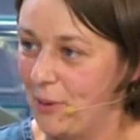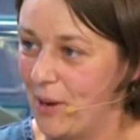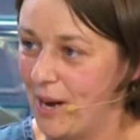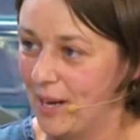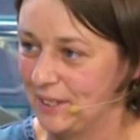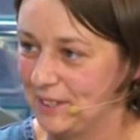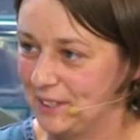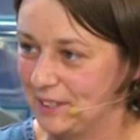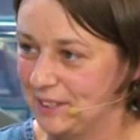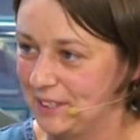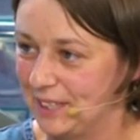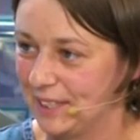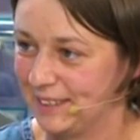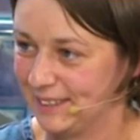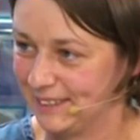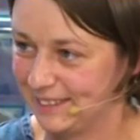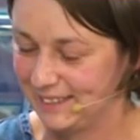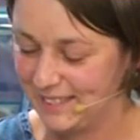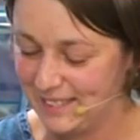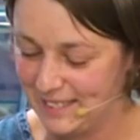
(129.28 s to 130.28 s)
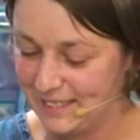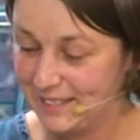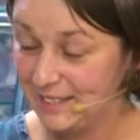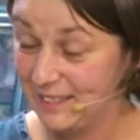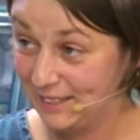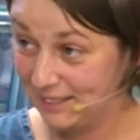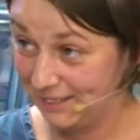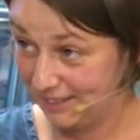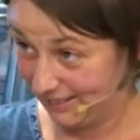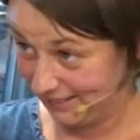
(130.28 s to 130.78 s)
wyobrazić. Do kobiecej
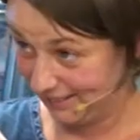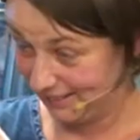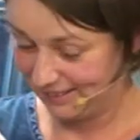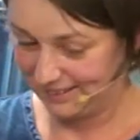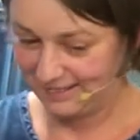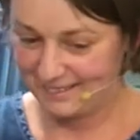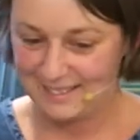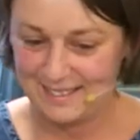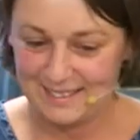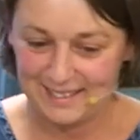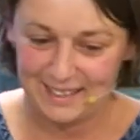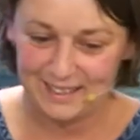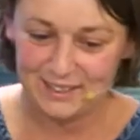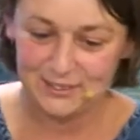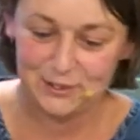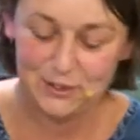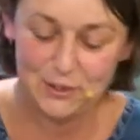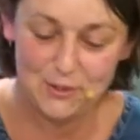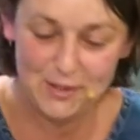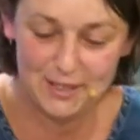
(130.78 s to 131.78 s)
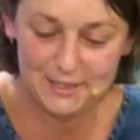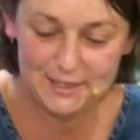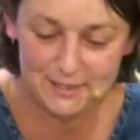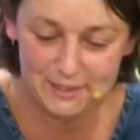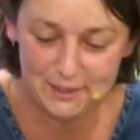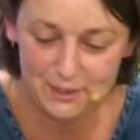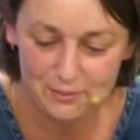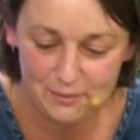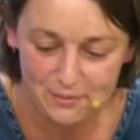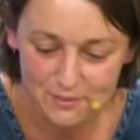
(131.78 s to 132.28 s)
to ze trzy wejdą, Tak, podejrzewam.
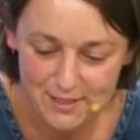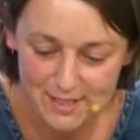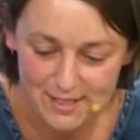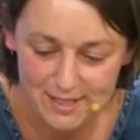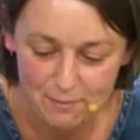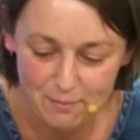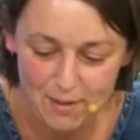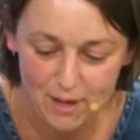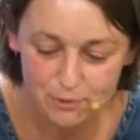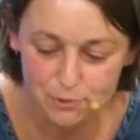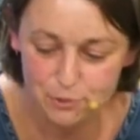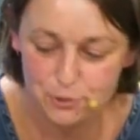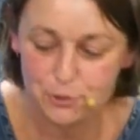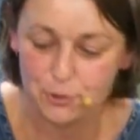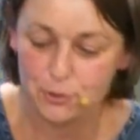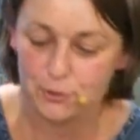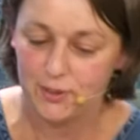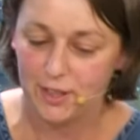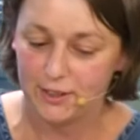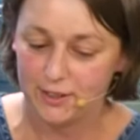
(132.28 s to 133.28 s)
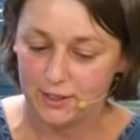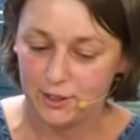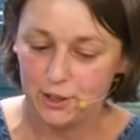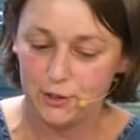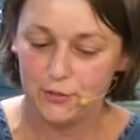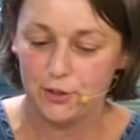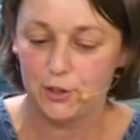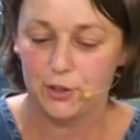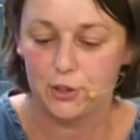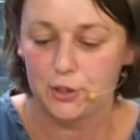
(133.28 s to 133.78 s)
dokładnie. Więc dla maluszków. Dla
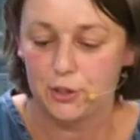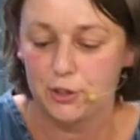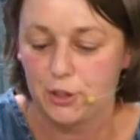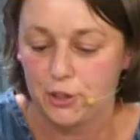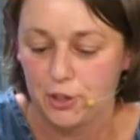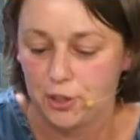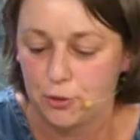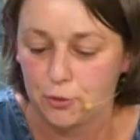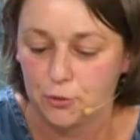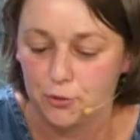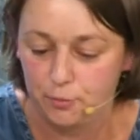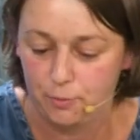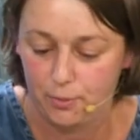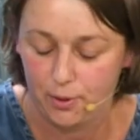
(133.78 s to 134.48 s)
takich większych dzieciaczków